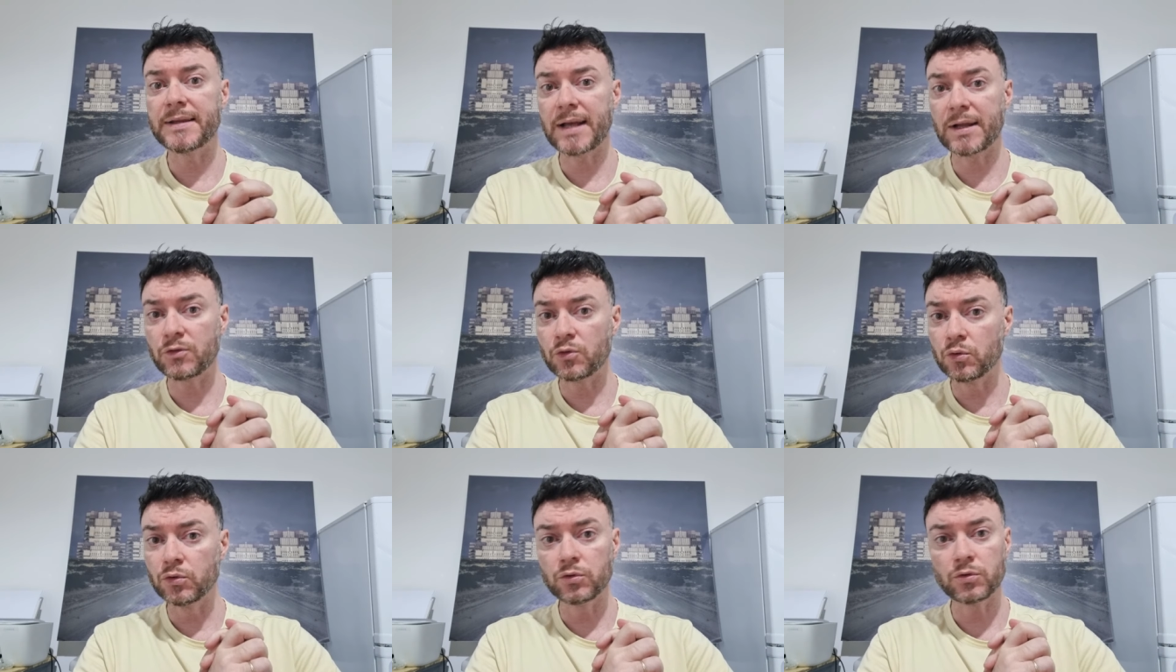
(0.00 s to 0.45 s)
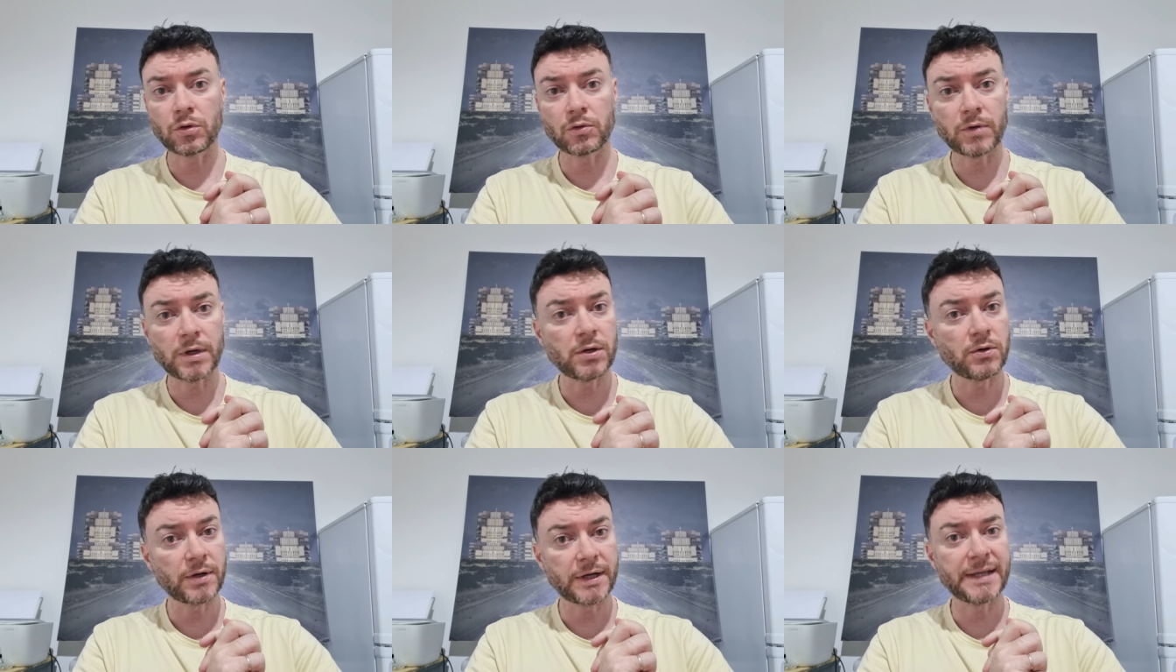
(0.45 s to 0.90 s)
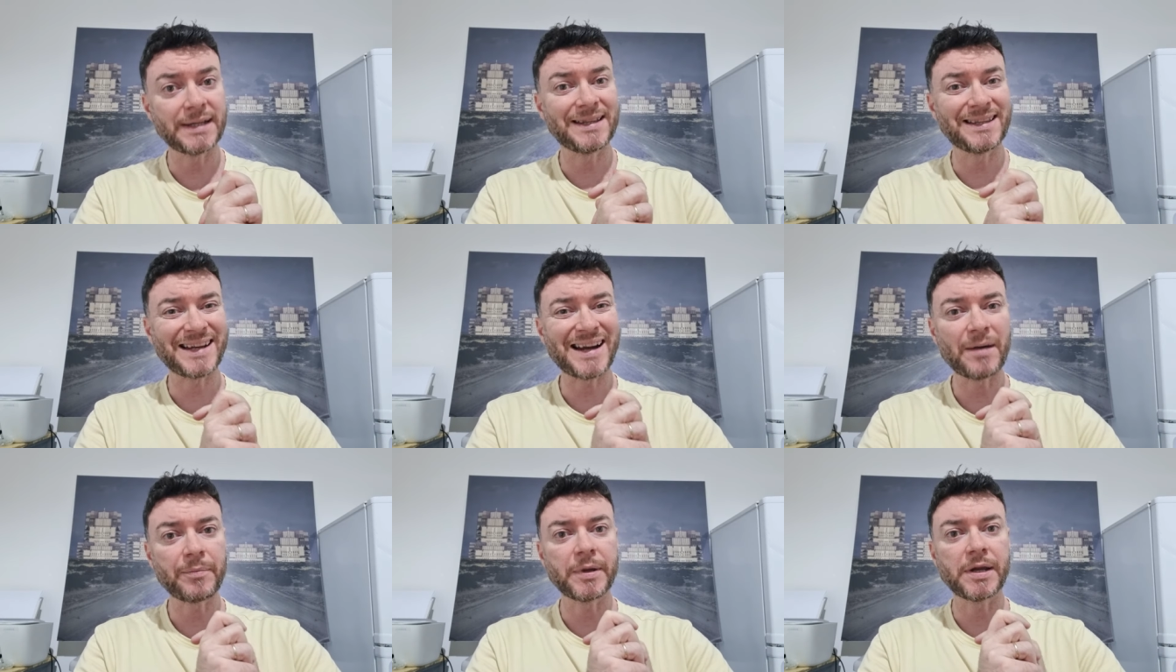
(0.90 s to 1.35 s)
da tutto quello che
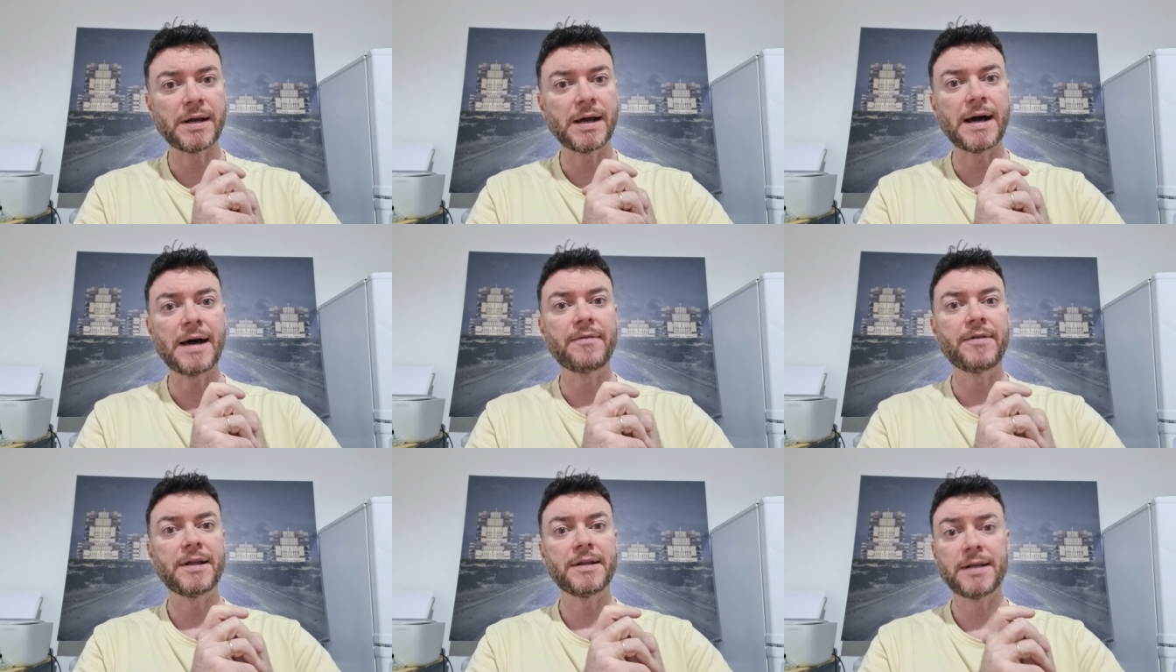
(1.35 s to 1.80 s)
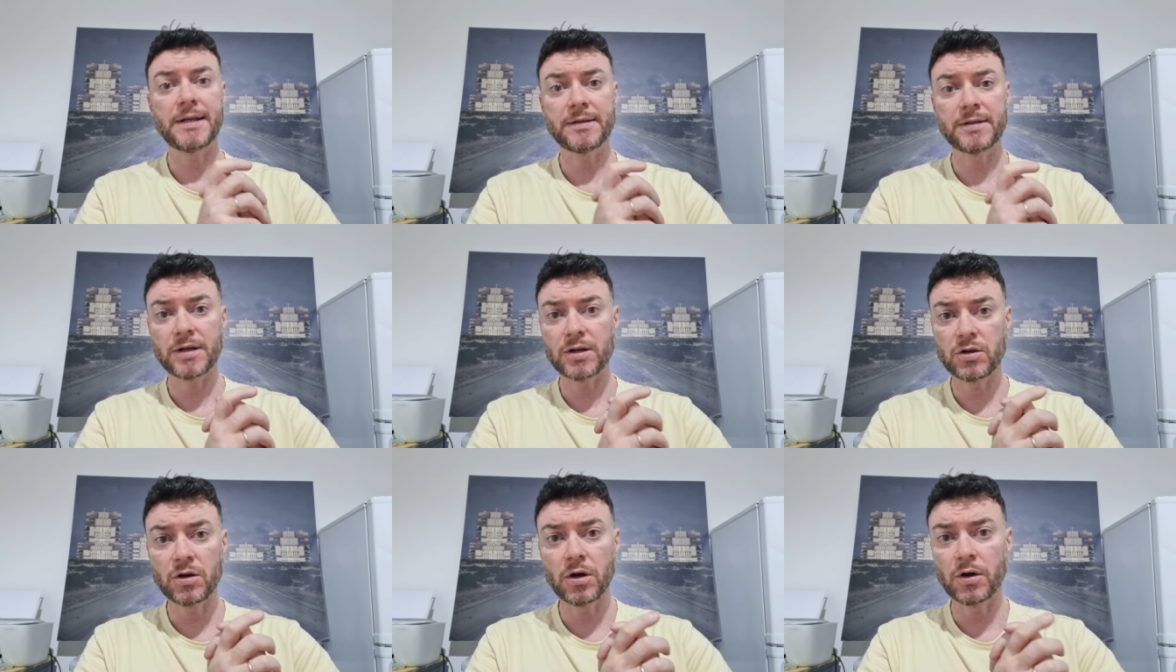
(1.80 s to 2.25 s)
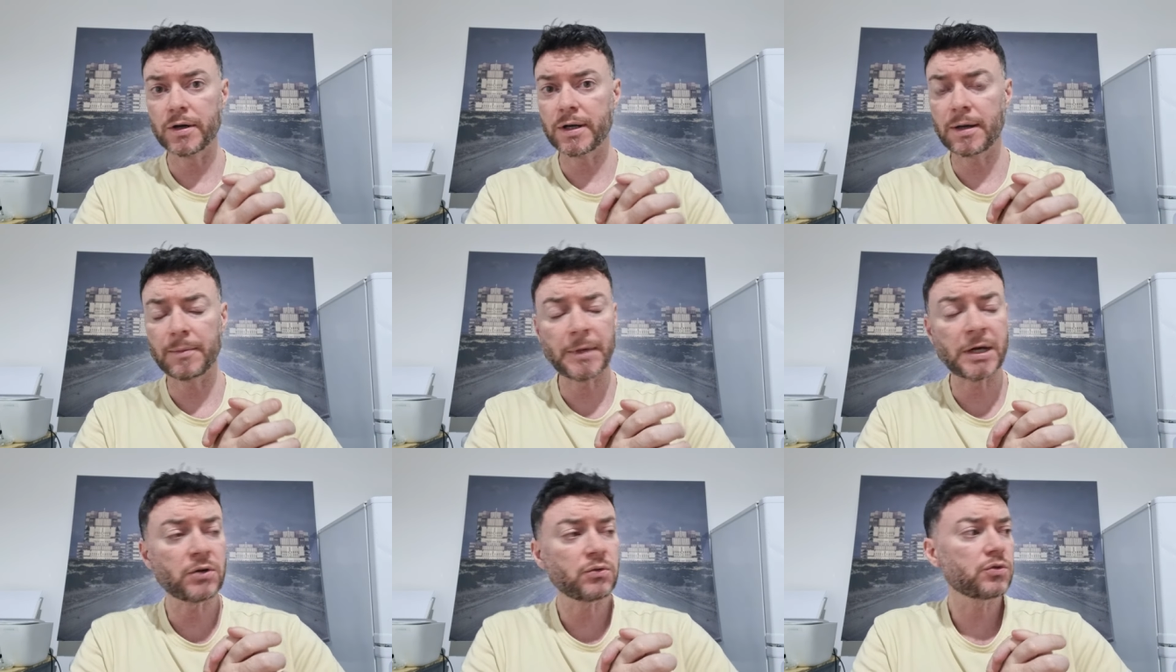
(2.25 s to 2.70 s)
trapelava da
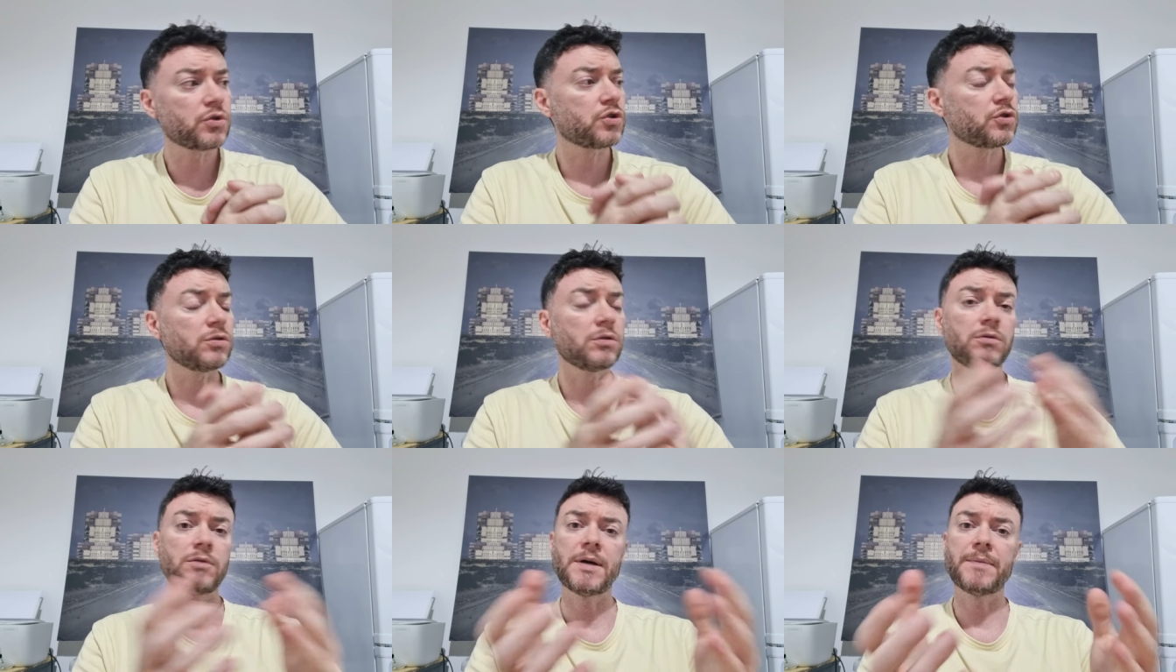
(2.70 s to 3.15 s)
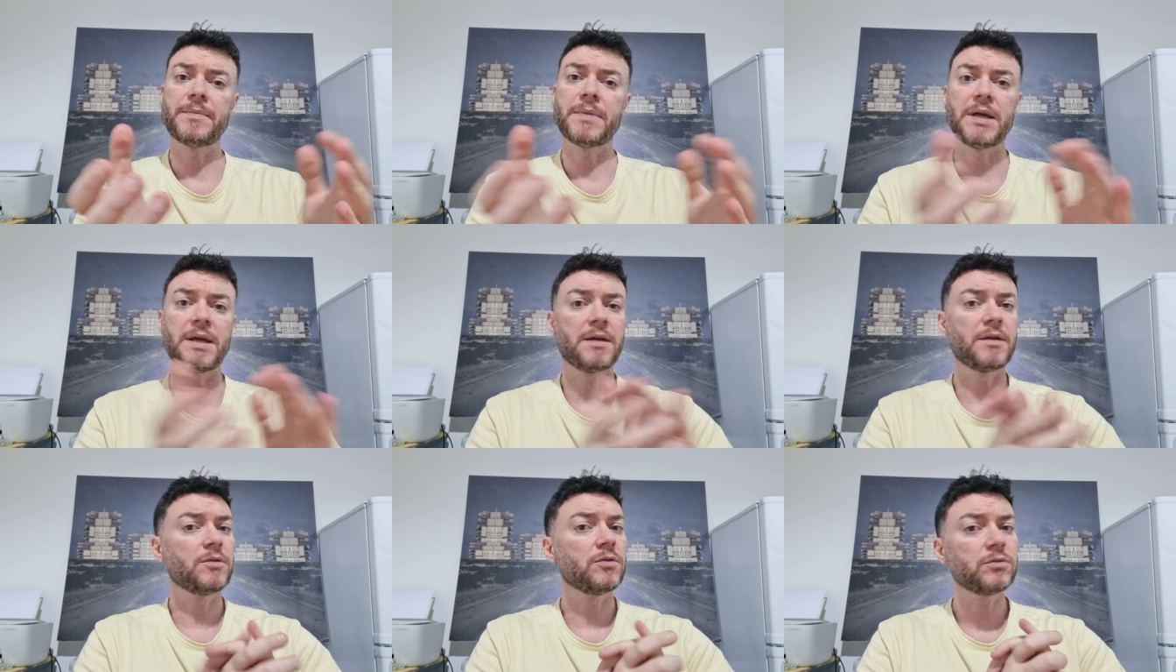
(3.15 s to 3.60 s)
Trigoria, ma non solo a me,